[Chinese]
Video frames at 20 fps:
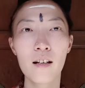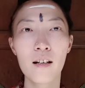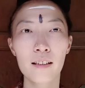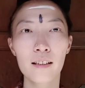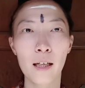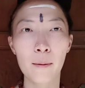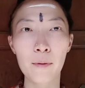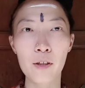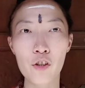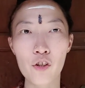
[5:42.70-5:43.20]

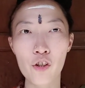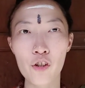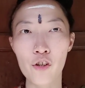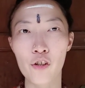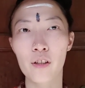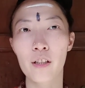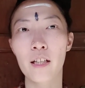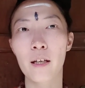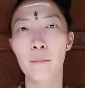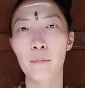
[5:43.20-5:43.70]
他们支持
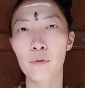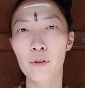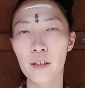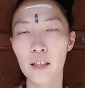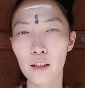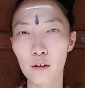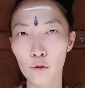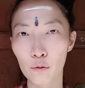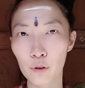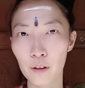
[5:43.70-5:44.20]
的也不是
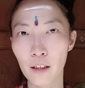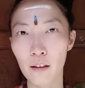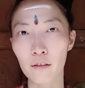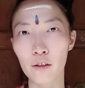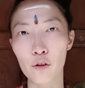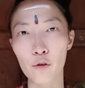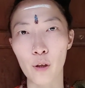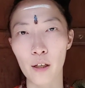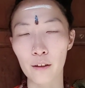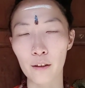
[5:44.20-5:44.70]
印度教
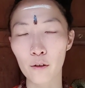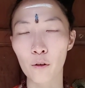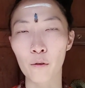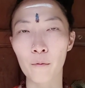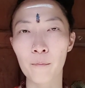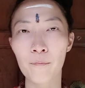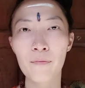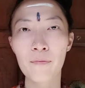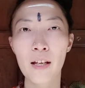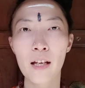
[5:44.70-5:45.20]
的传统，
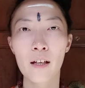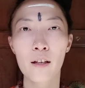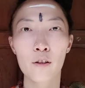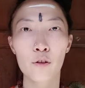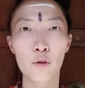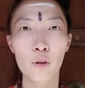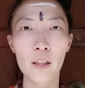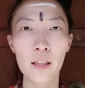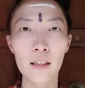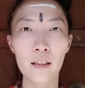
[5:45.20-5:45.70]

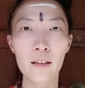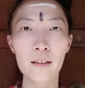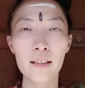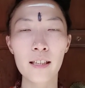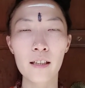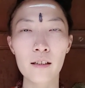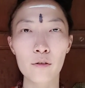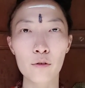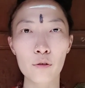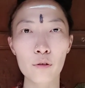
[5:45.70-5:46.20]
所以呢，
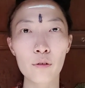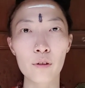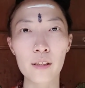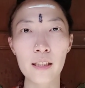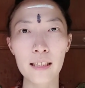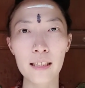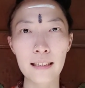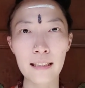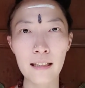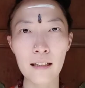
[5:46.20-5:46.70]
像所有
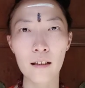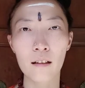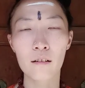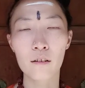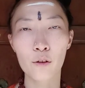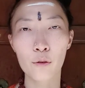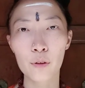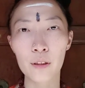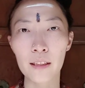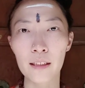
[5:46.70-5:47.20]
这些
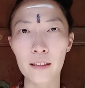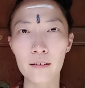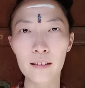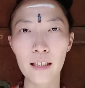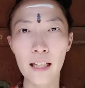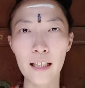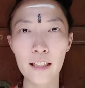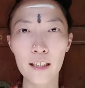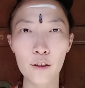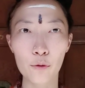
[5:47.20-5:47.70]
都已经
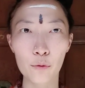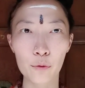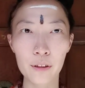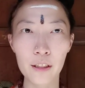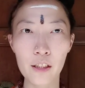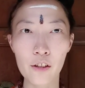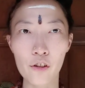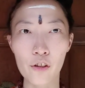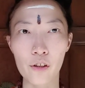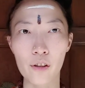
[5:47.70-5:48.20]
在印度
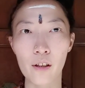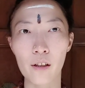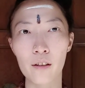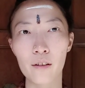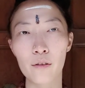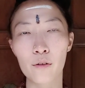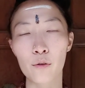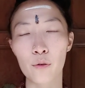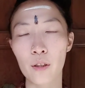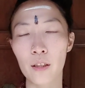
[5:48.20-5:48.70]
禁止了。
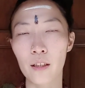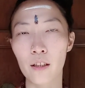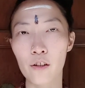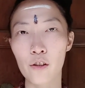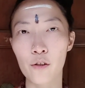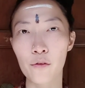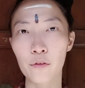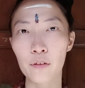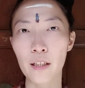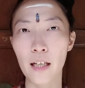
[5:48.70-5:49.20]
所以呢，
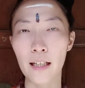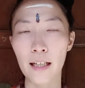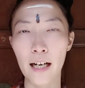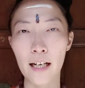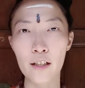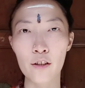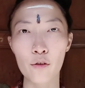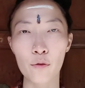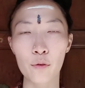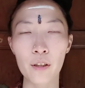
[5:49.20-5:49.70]
师傅在
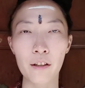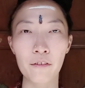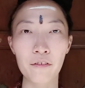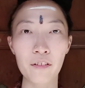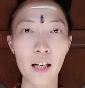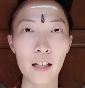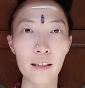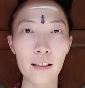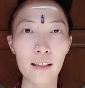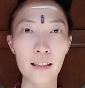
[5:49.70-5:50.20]
开始中也非
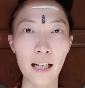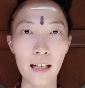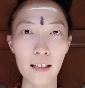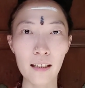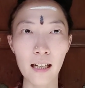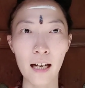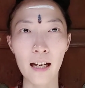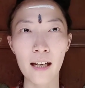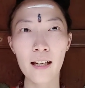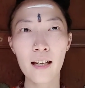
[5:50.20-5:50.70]
常的感
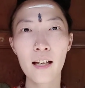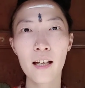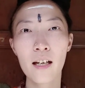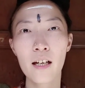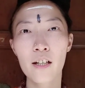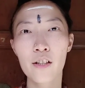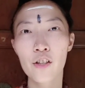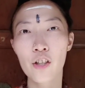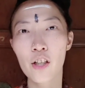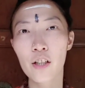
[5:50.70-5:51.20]
慨，
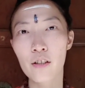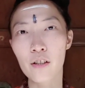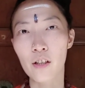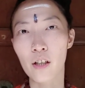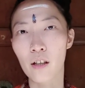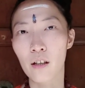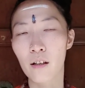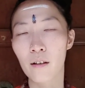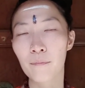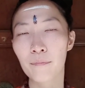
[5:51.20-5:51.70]
趁
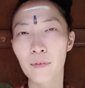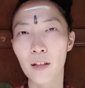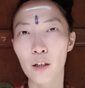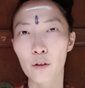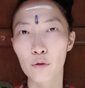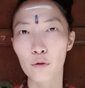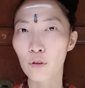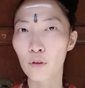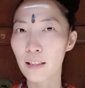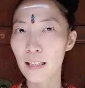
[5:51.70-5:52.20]
着
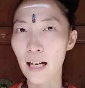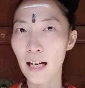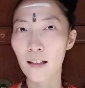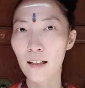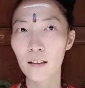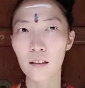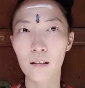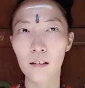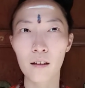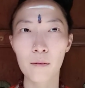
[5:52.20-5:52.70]
瑜伽
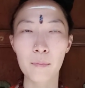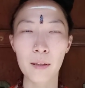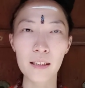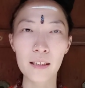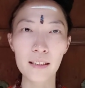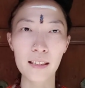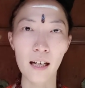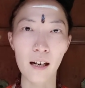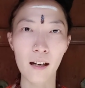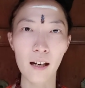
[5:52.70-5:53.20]
和冥
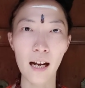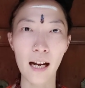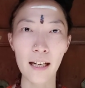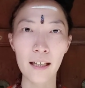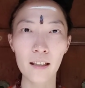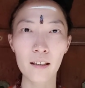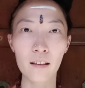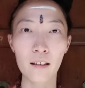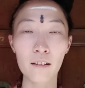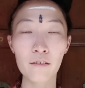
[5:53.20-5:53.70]
想还
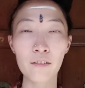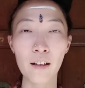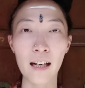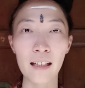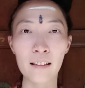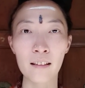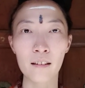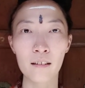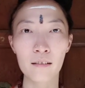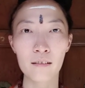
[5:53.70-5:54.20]
合法
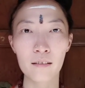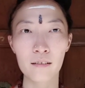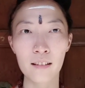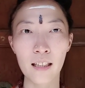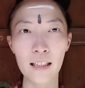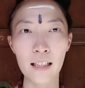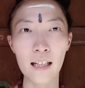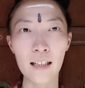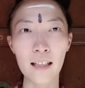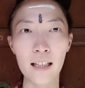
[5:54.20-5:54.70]
呢，
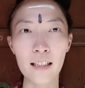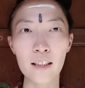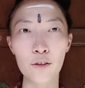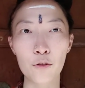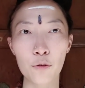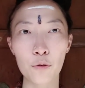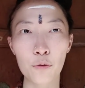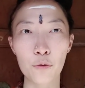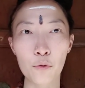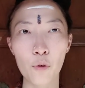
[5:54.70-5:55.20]
大家赶紧
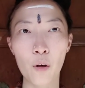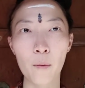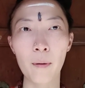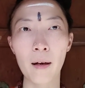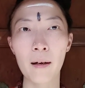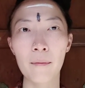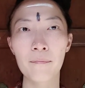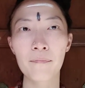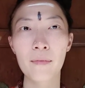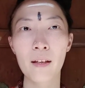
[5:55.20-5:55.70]
去做吧。